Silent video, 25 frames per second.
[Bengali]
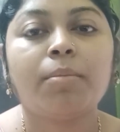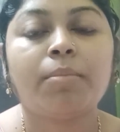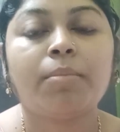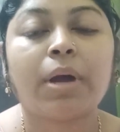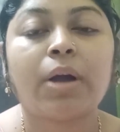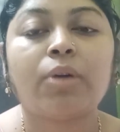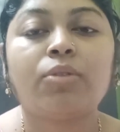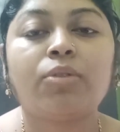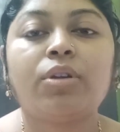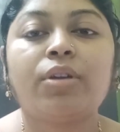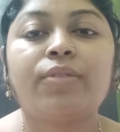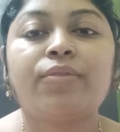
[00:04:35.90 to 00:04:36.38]

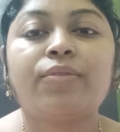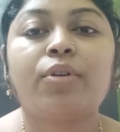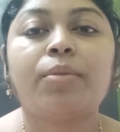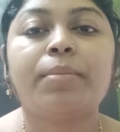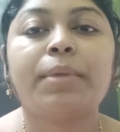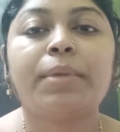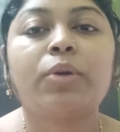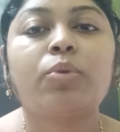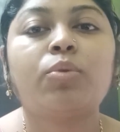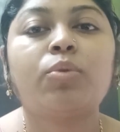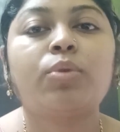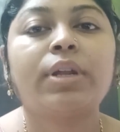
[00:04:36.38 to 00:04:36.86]
পাউডার
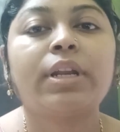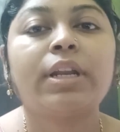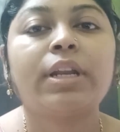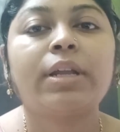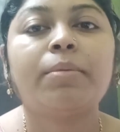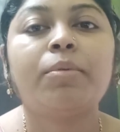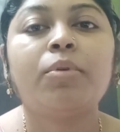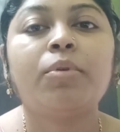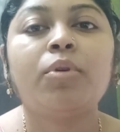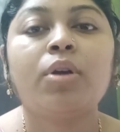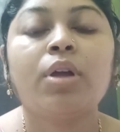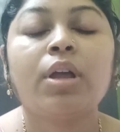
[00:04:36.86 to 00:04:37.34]
ফর্মে করে
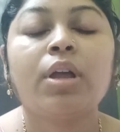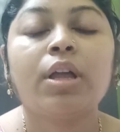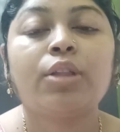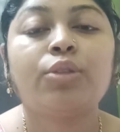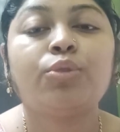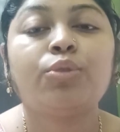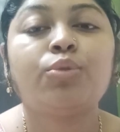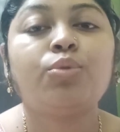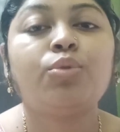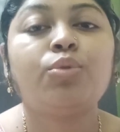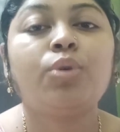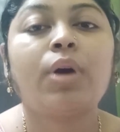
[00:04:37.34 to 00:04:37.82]
নেব
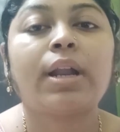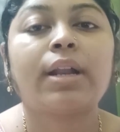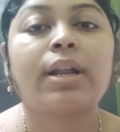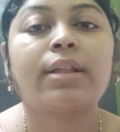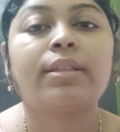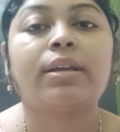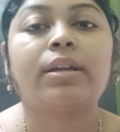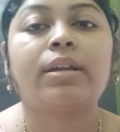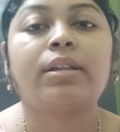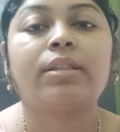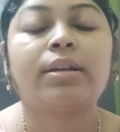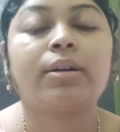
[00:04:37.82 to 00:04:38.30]
দুটো
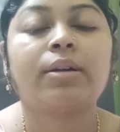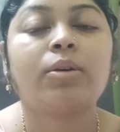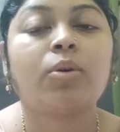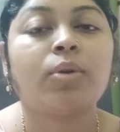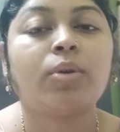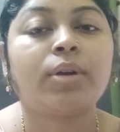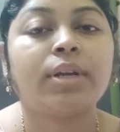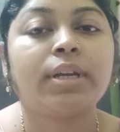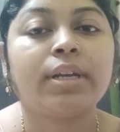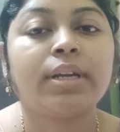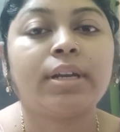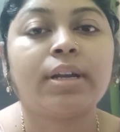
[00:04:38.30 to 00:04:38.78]
আলাদা আলাদা
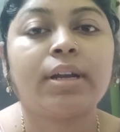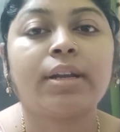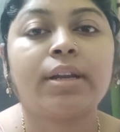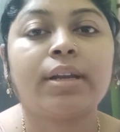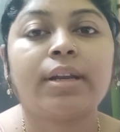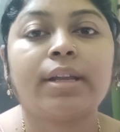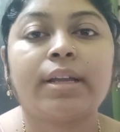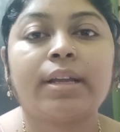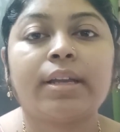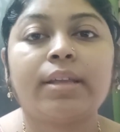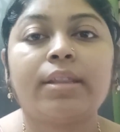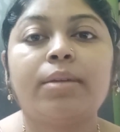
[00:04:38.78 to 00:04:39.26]
কন্টেনারে
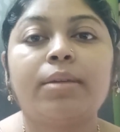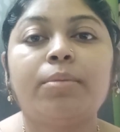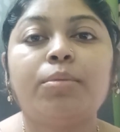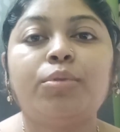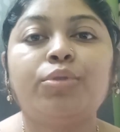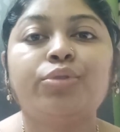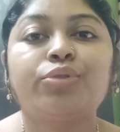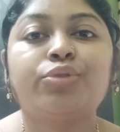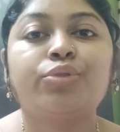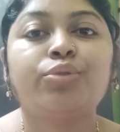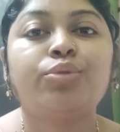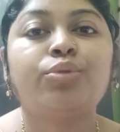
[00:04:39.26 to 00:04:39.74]
রেখে দেব
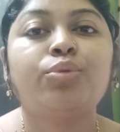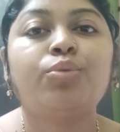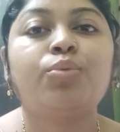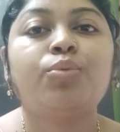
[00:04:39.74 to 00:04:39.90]
শুধু